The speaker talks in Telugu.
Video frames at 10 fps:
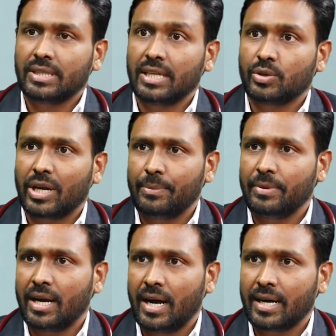దాంతో
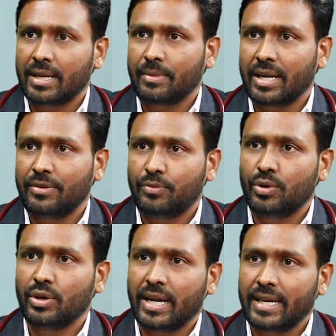కలిపి ఆహారం కానీ
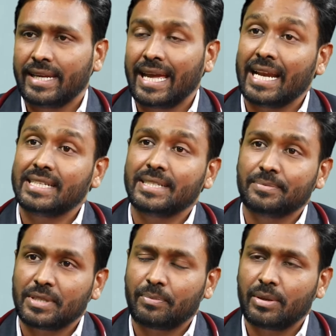ఫుడ్ కానీ
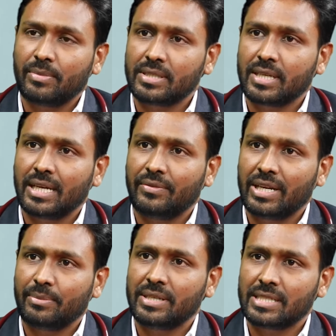కాల్షియం సప్లిమెంట్స్ కానీ
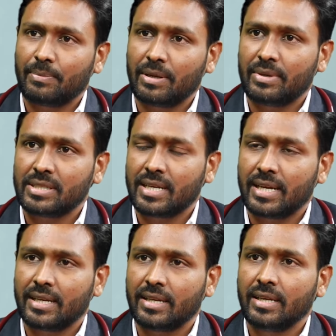విటమిన్ సప్లిమెంట్స్
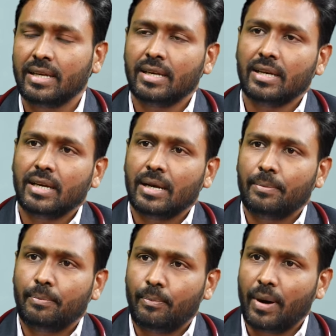కానీ
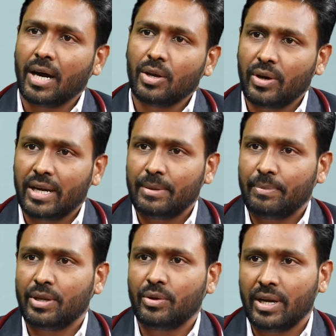పాలు కానీ
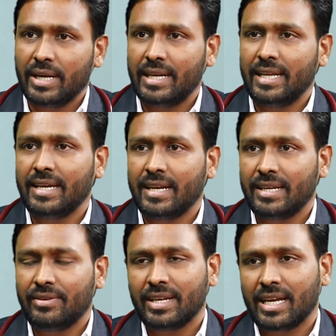పెరుగు కానీ టీ
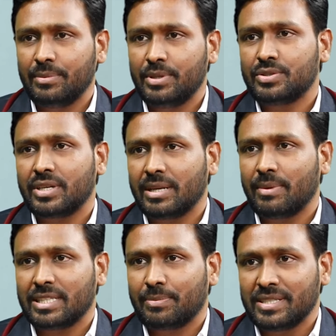కానీ ఇవన్నీ కలిపి తీస్తున్నారంటే
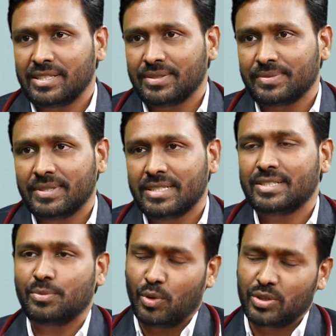మాత్రం పనిచేయదు
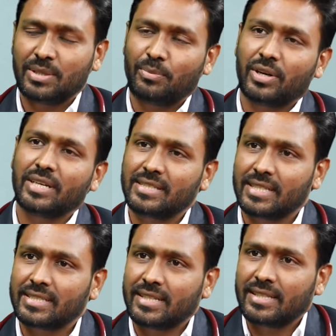సో మోస్ట్ ఇంపార్టెంట్
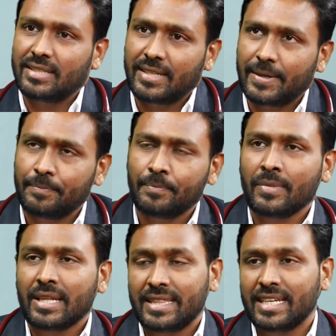ఇన్స్ట్రక్షన్ ఏంటంటే
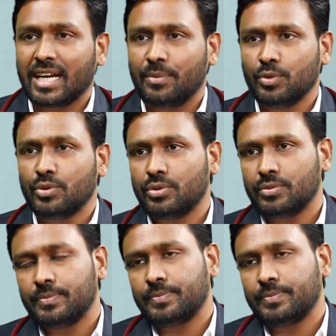తినక ముందు